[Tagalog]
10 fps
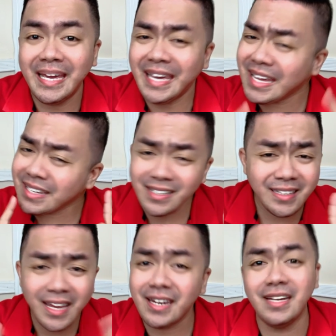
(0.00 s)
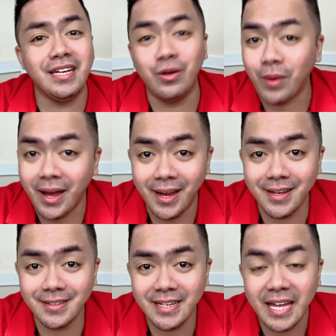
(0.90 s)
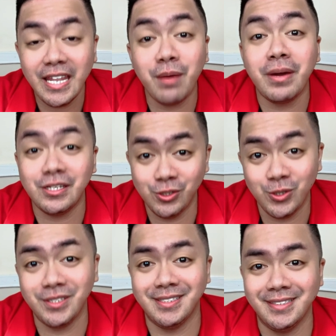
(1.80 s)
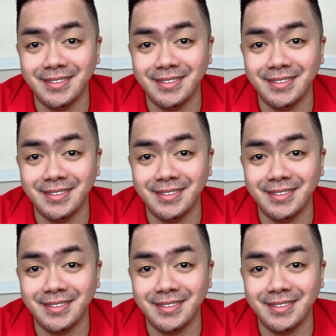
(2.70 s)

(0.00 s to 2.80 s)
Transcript: hindi naniniwala na may Diyos.